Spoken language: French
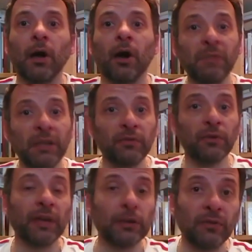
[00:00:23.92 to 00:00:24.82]
En
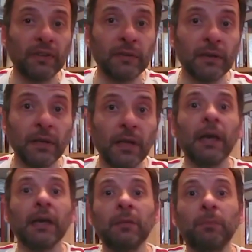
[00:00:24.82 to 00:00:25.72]
1985,
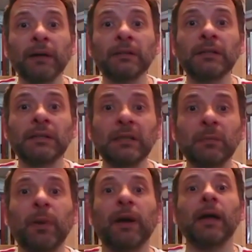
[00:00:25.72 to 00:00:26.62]
il
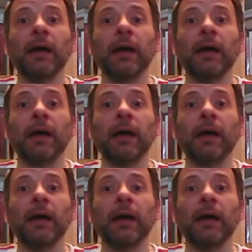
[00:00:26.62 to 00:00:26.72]
participe